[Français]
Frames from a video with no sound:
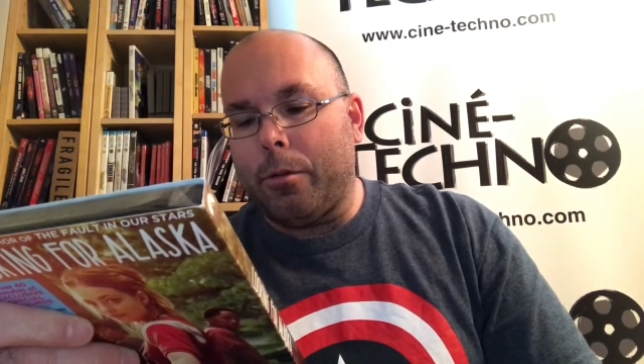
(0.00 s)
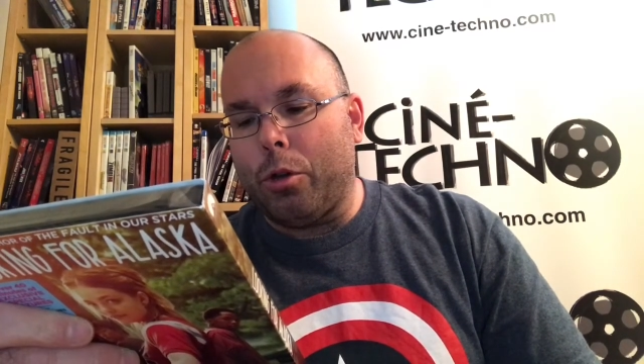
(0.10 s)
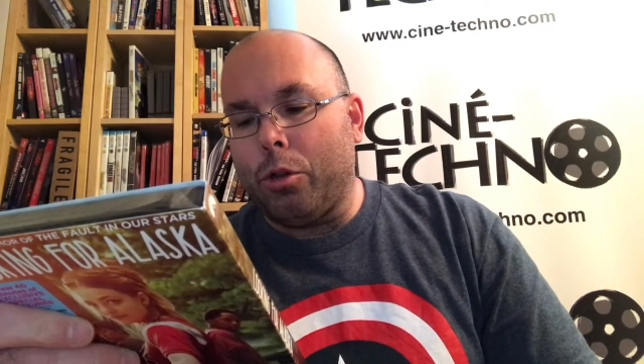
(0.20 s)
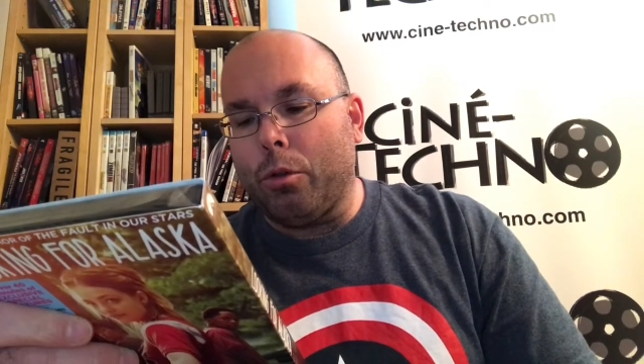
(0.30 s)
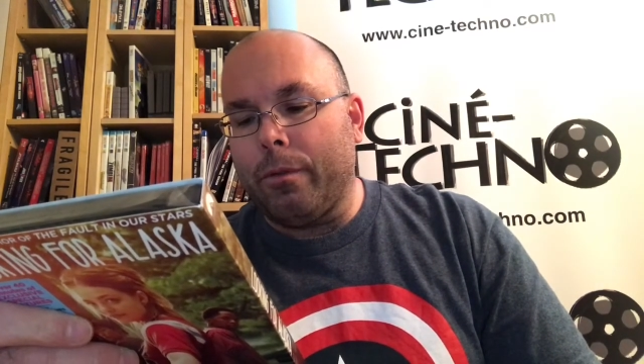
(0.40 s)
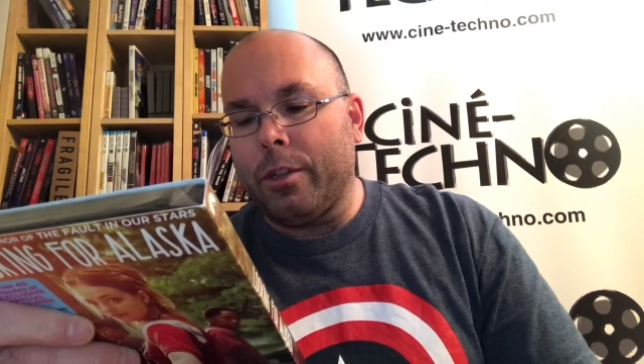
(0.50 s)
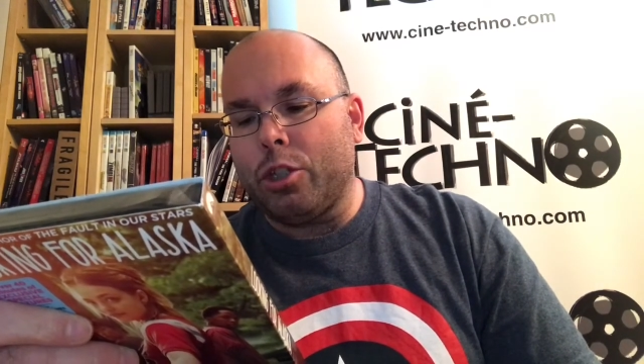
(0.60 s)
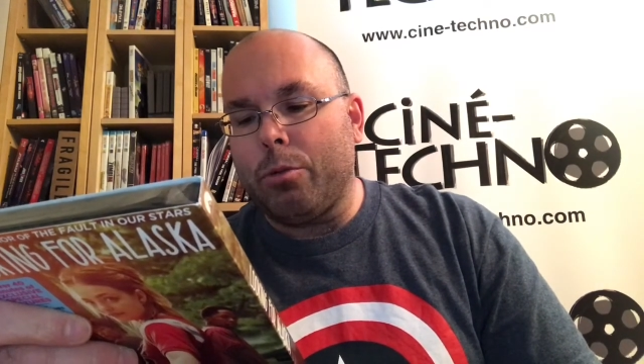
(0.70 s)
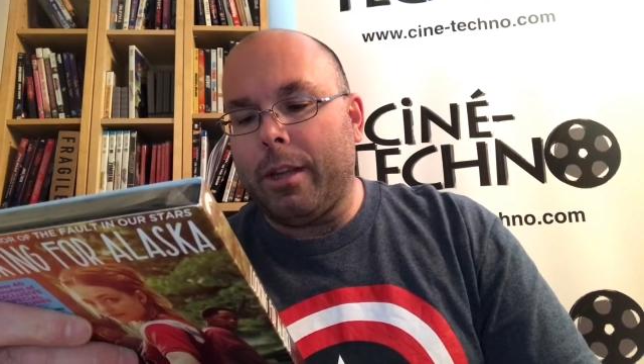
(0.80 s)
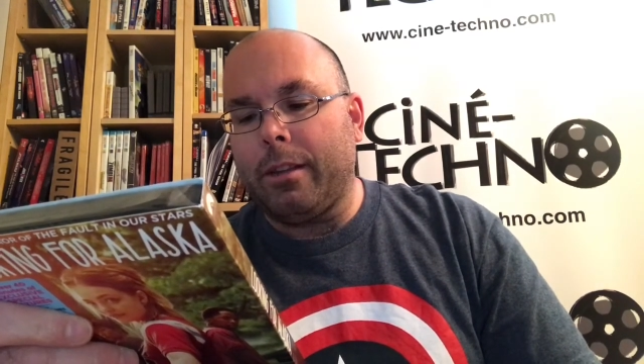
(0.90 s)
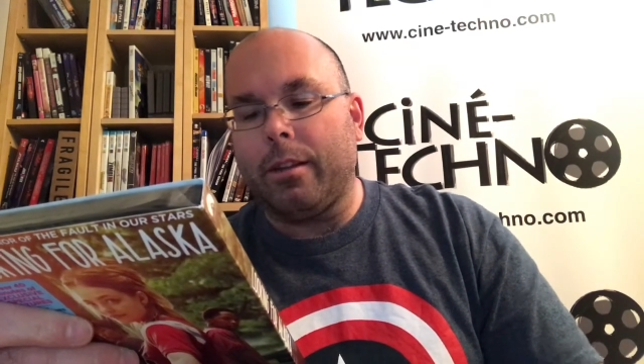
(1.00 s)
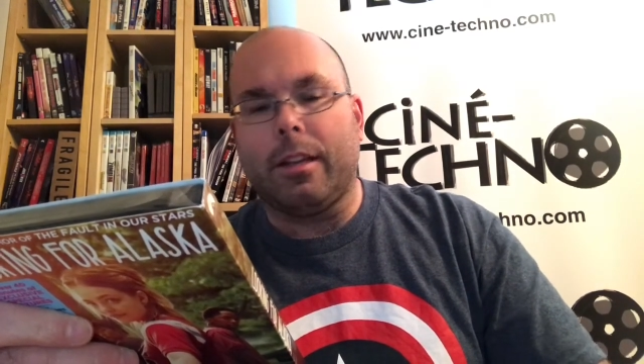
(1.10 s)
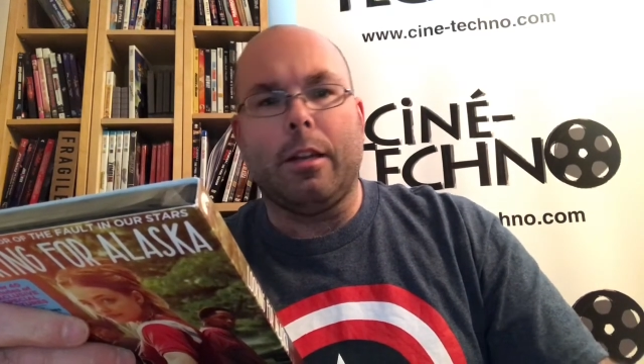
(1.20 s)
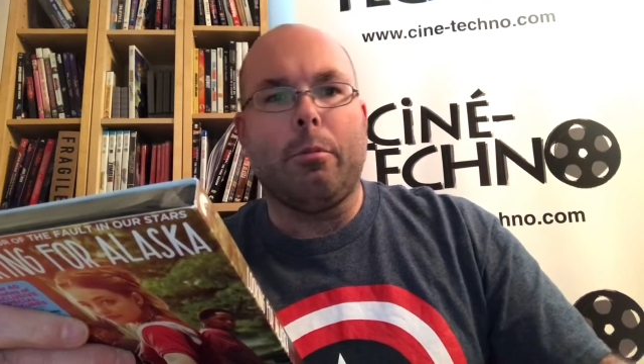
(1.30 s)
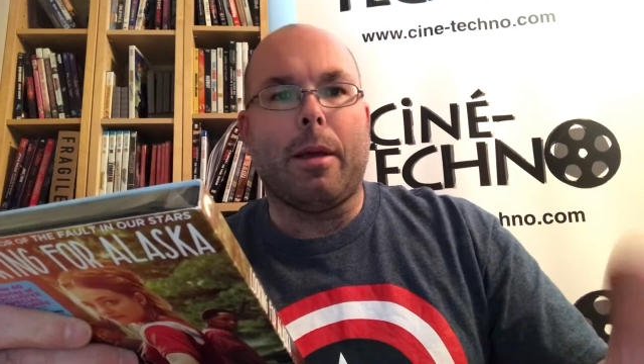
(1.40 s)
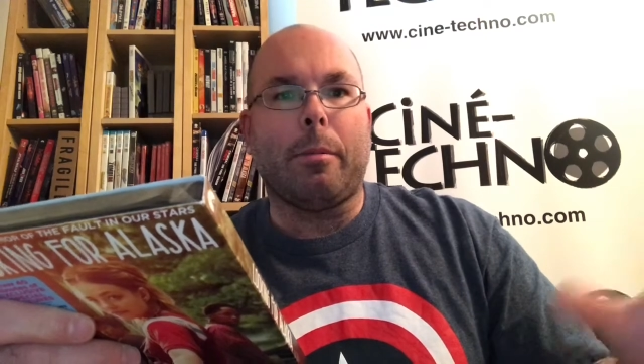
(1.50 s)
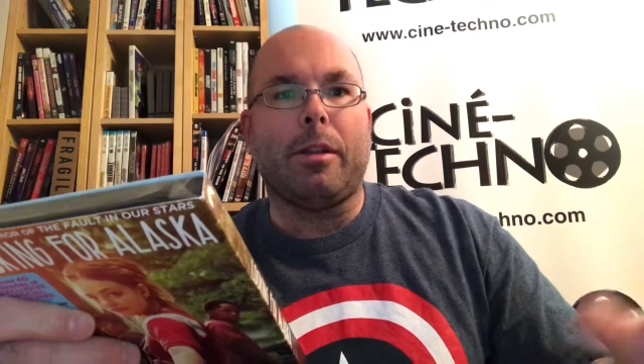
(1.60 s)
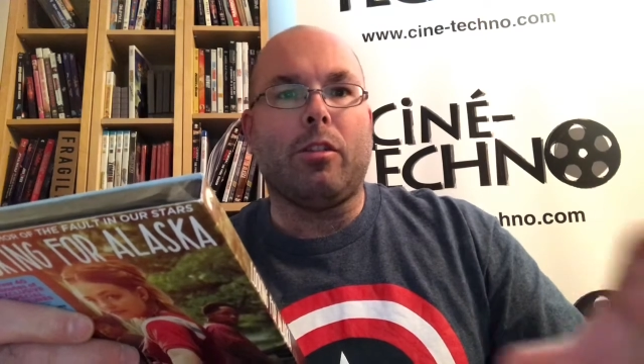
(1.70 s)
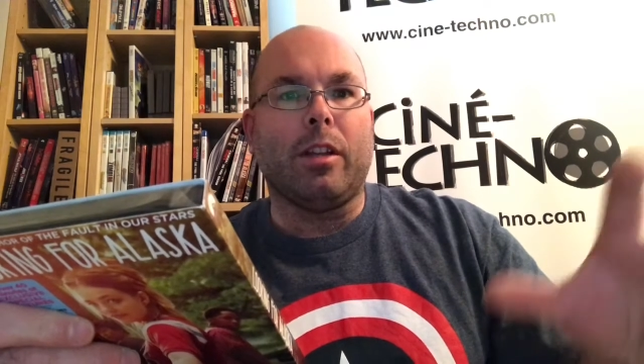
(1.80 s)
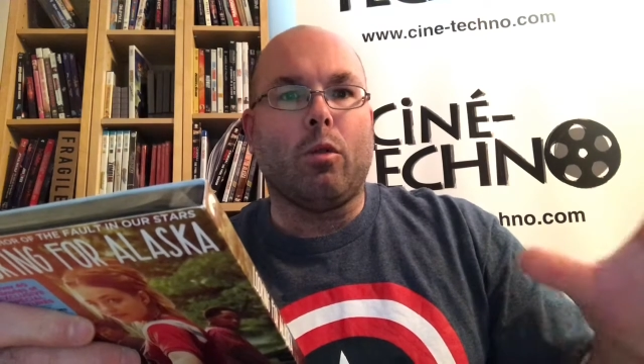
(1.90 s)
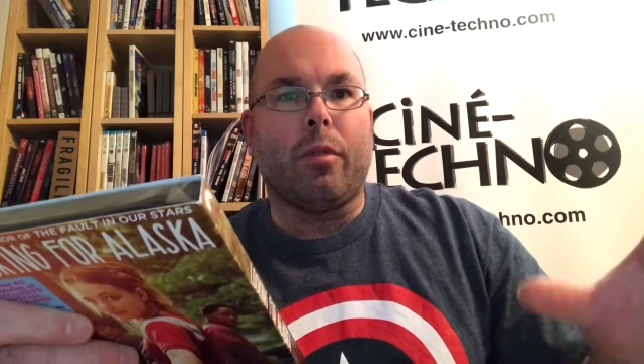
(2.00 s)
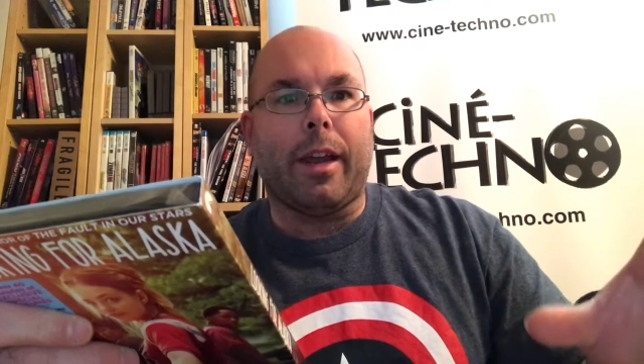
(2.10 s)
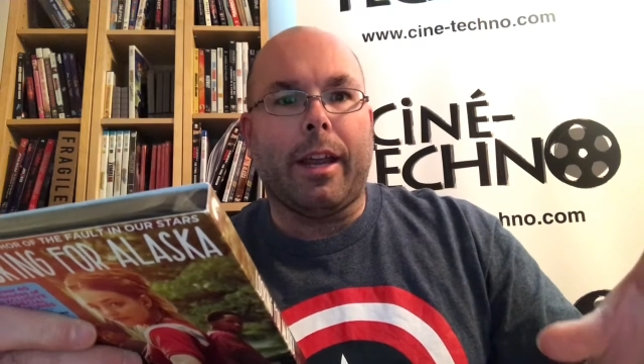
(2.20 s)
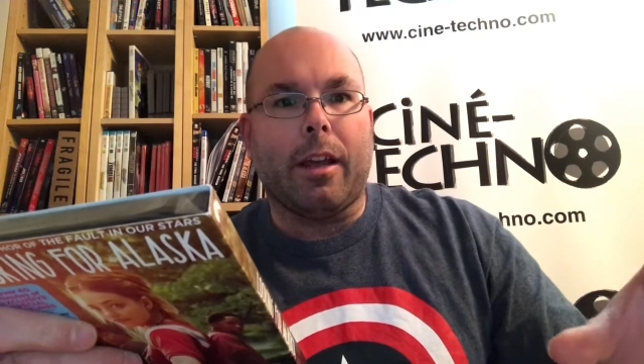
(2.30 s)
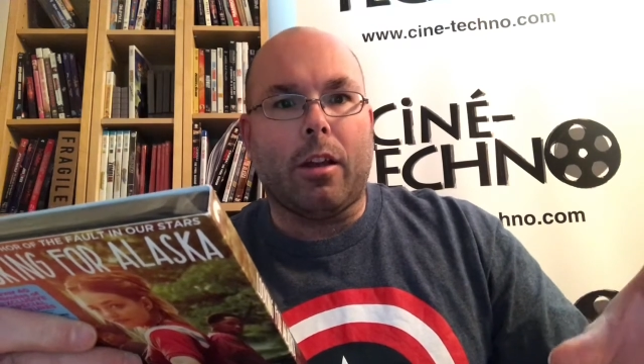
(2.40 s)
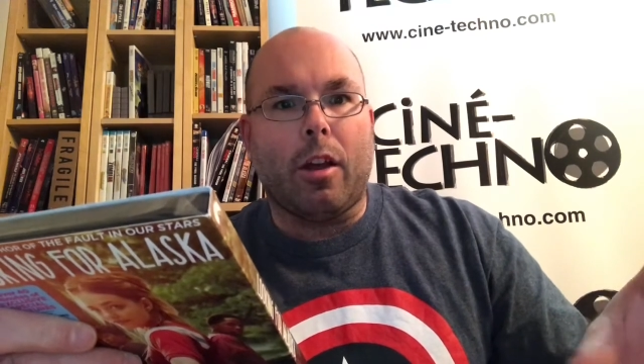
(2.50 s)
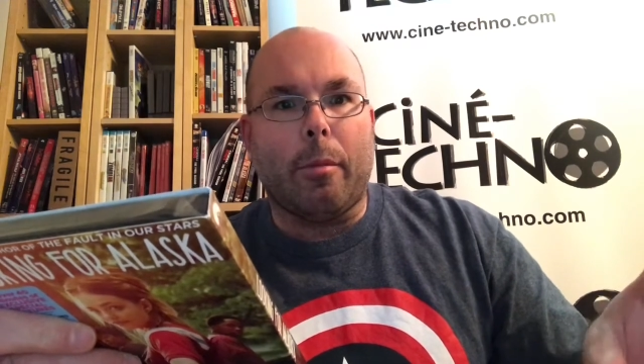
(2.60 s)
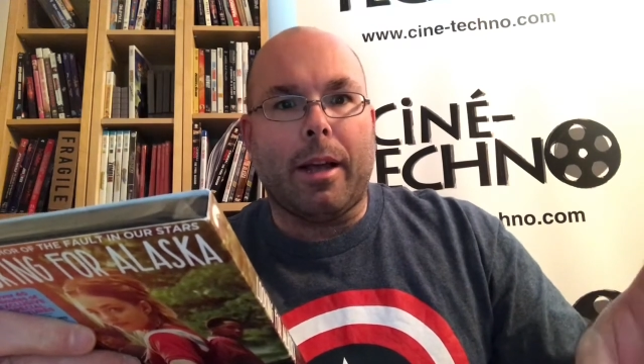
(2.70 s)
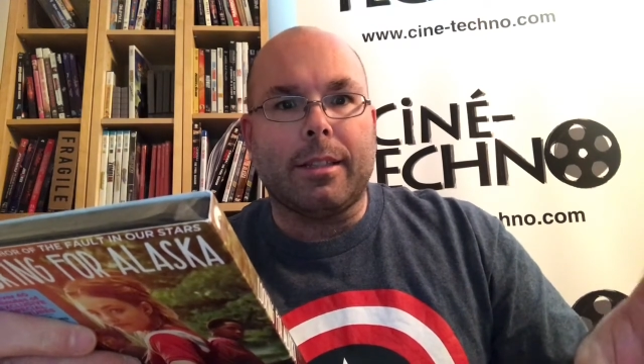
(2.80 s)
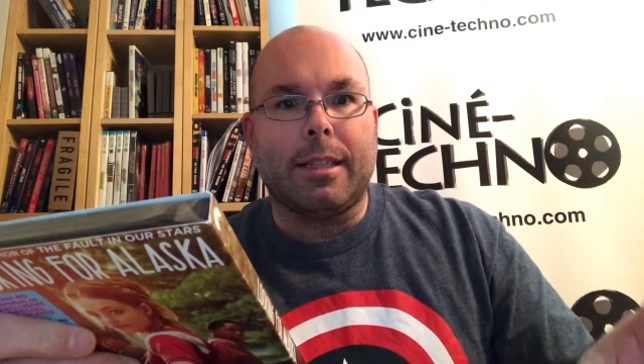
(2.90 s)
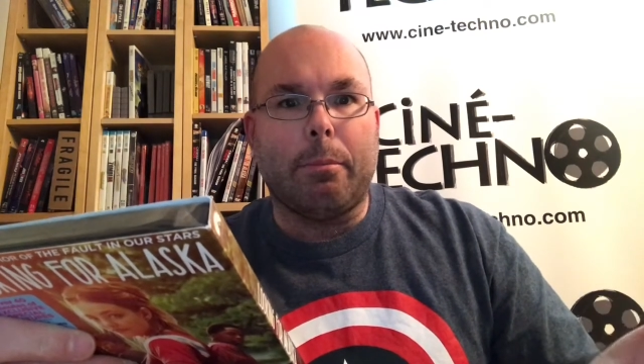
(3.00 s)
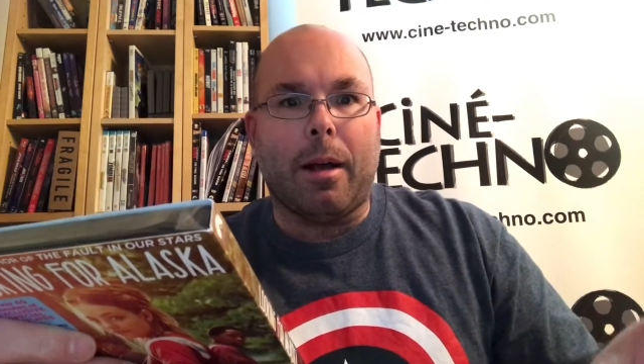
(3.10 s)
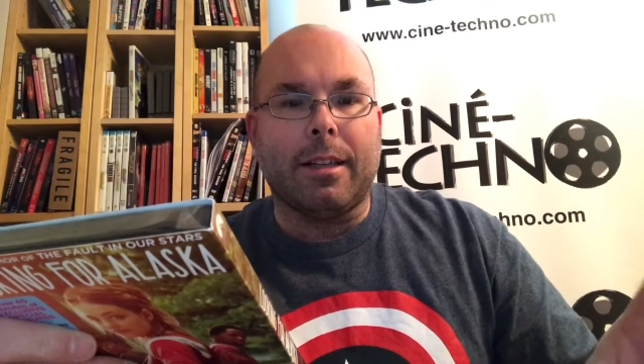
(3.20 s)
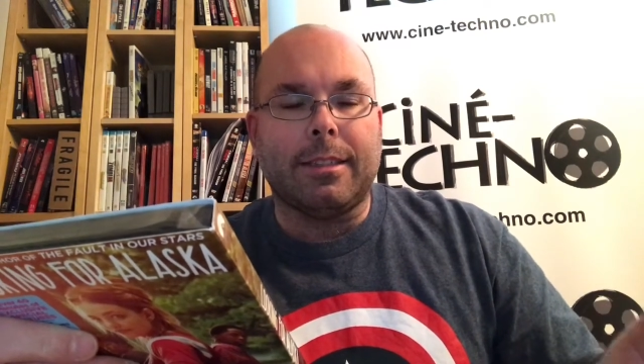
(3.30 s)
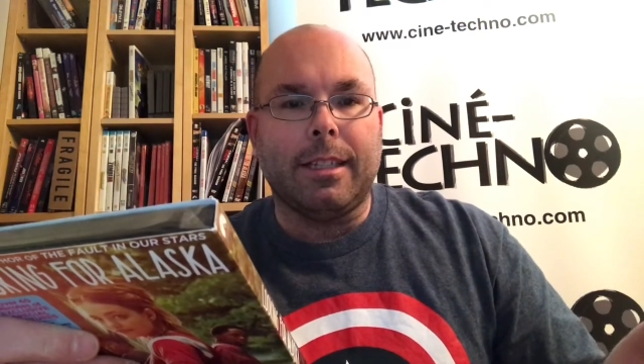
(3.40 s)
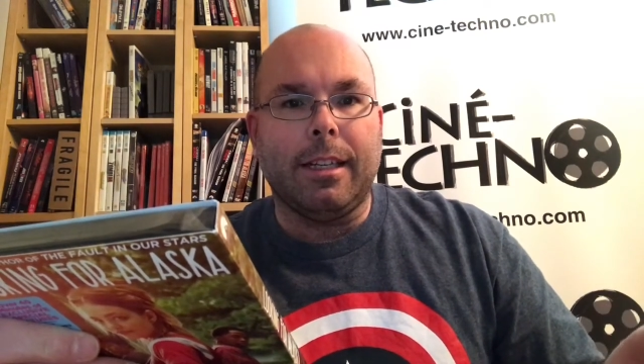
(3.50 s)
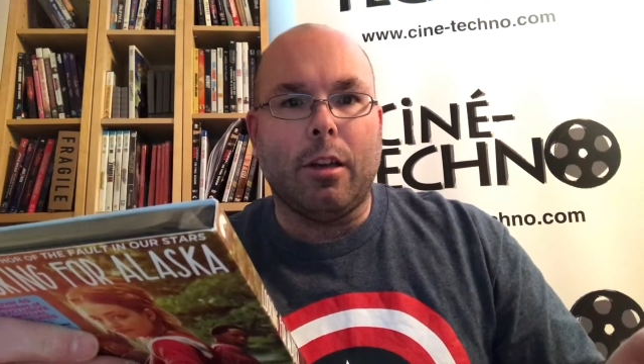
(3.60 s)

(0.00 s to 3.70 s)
une autre chouette qui nous permet de découvrir comment s'est passé